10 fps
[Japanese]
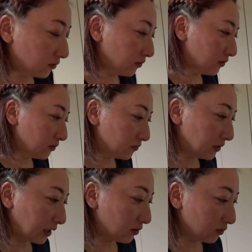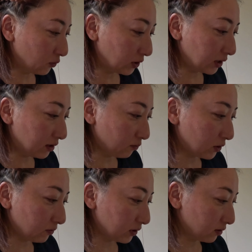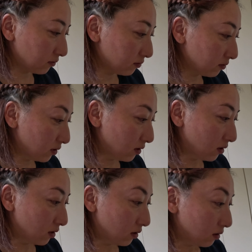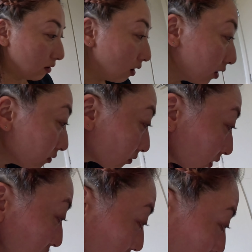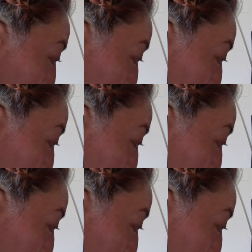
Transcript: 靴2つ持ってきてもらうんですけど入んのかしら